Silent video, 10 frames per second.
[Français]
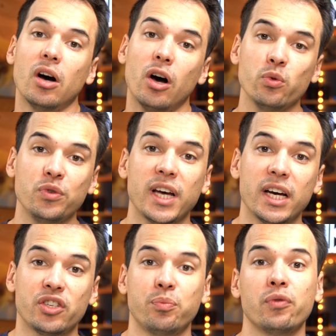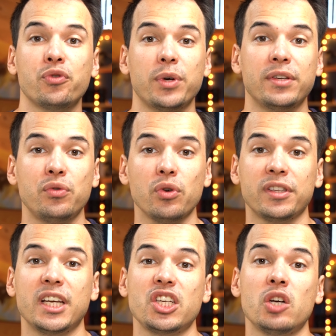en usage pour que vous soyez sûr
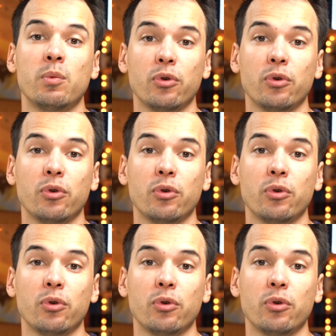d'acheter le bon